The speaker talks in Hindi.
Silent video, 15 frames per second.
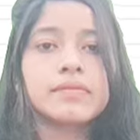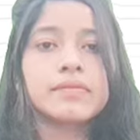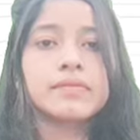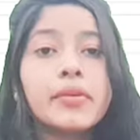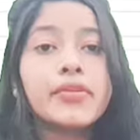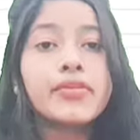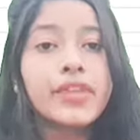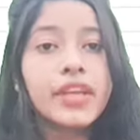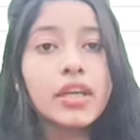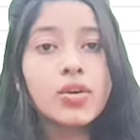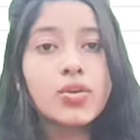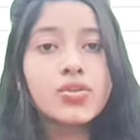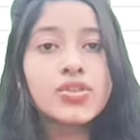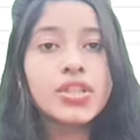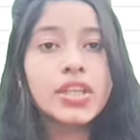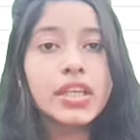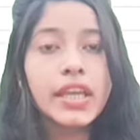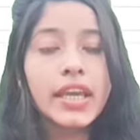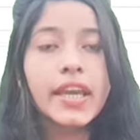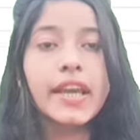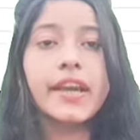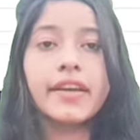तो थ्री कोचिंग
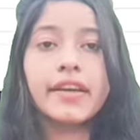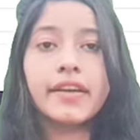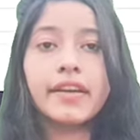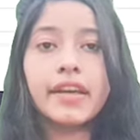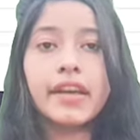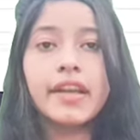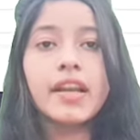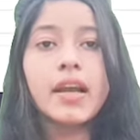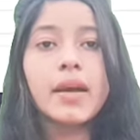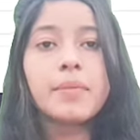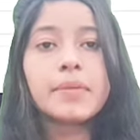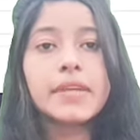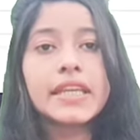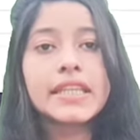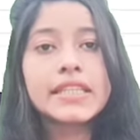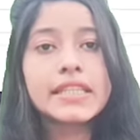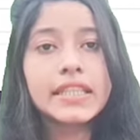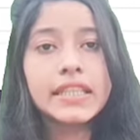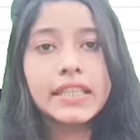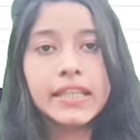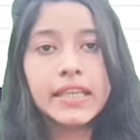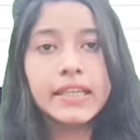है केरला पी
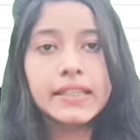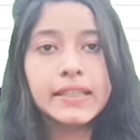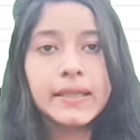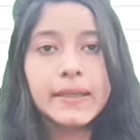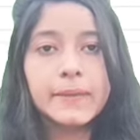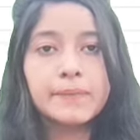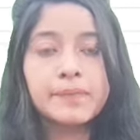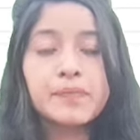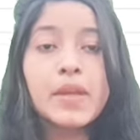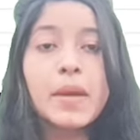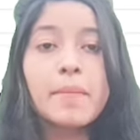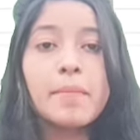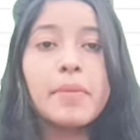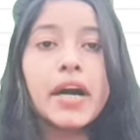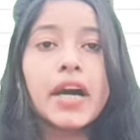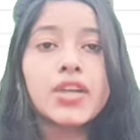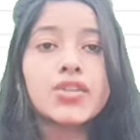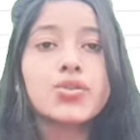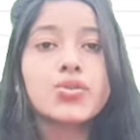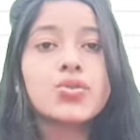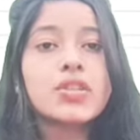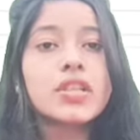के लिए
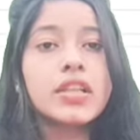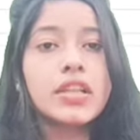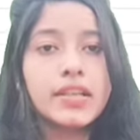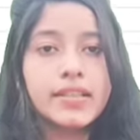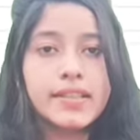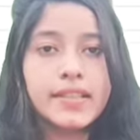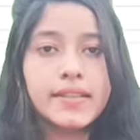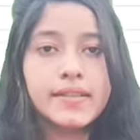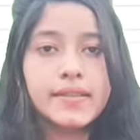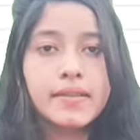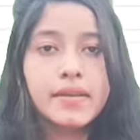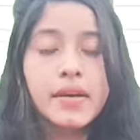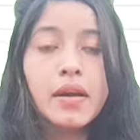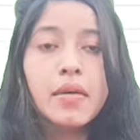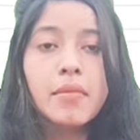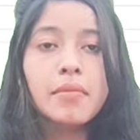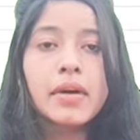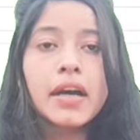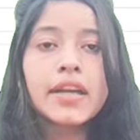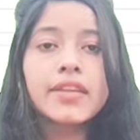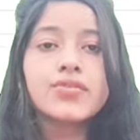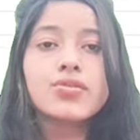बायजूस क्लासेस
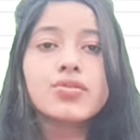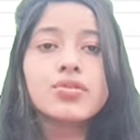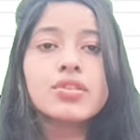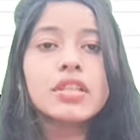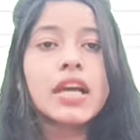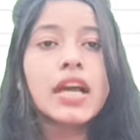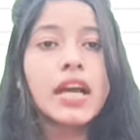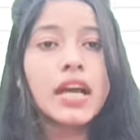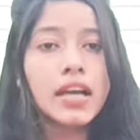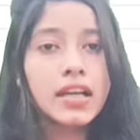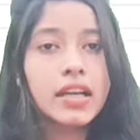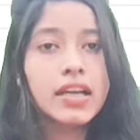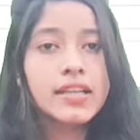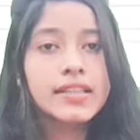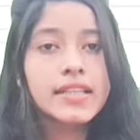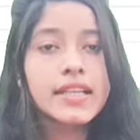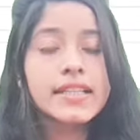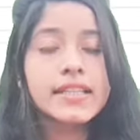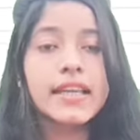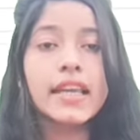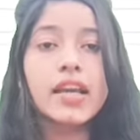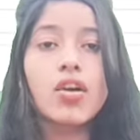बायोस
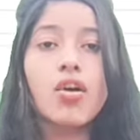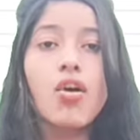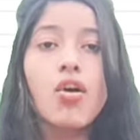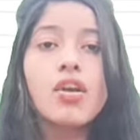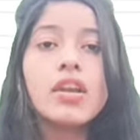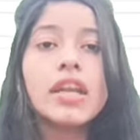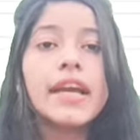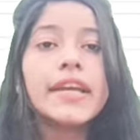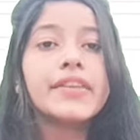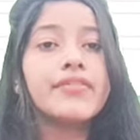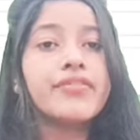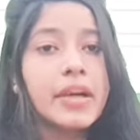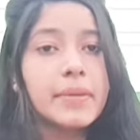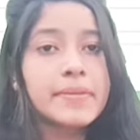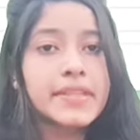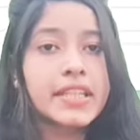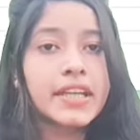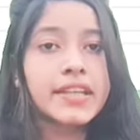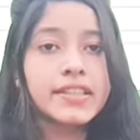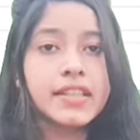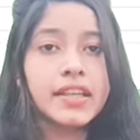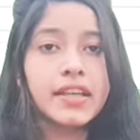क्लासेस एक ऑनलाइन
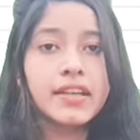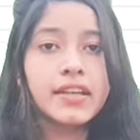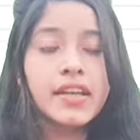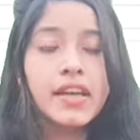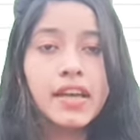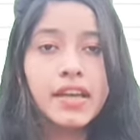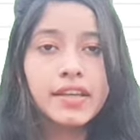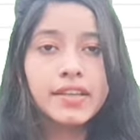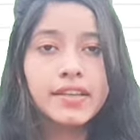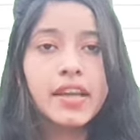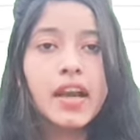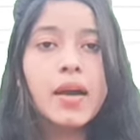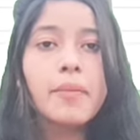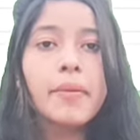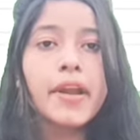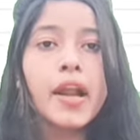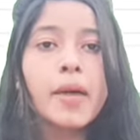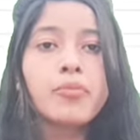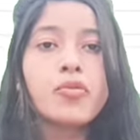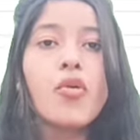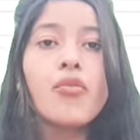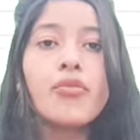वेबसाइट है यहाँ पर
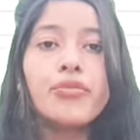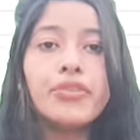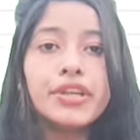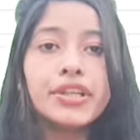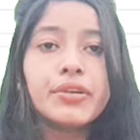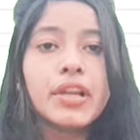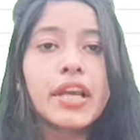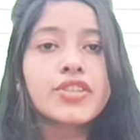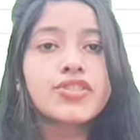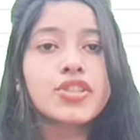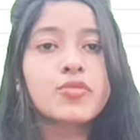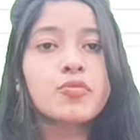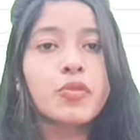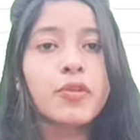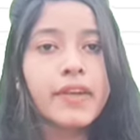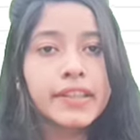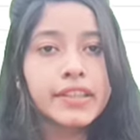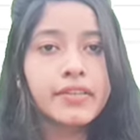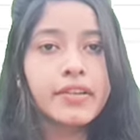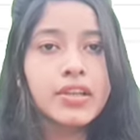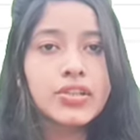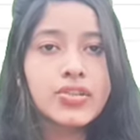आपको वीडियो लेक्चर्स
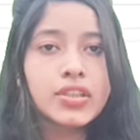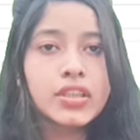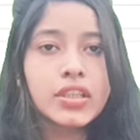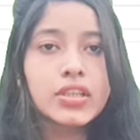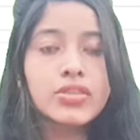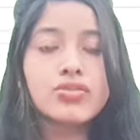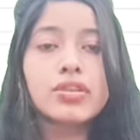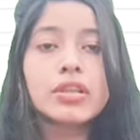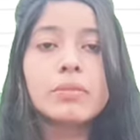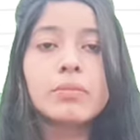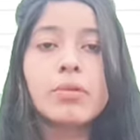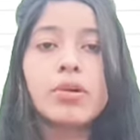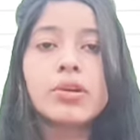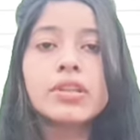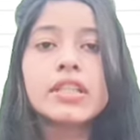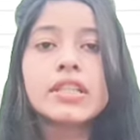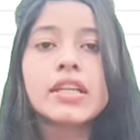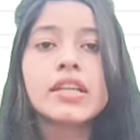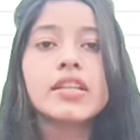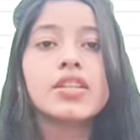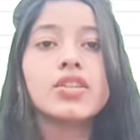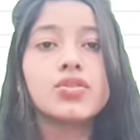प्रोवाइड करवाए जाते हैं जो कि बहुत ही
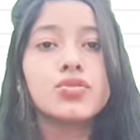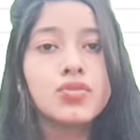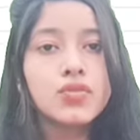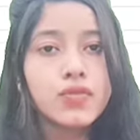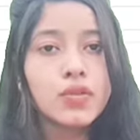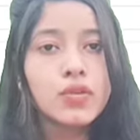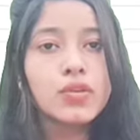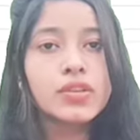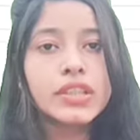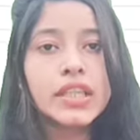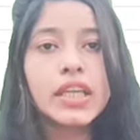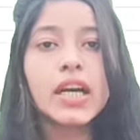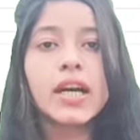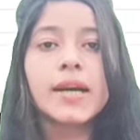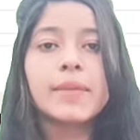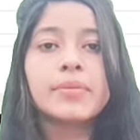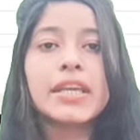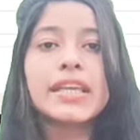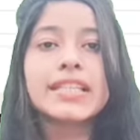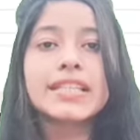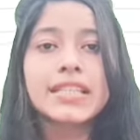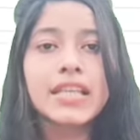ज़्यादा यूज़फुल होते हैं
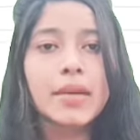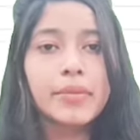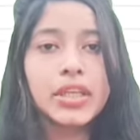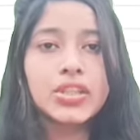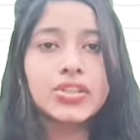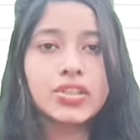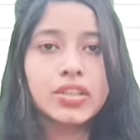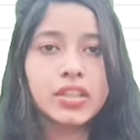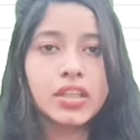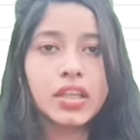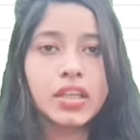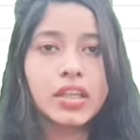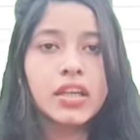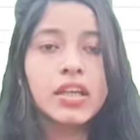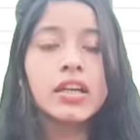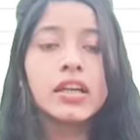आपके एग्जामिनेशन के लिए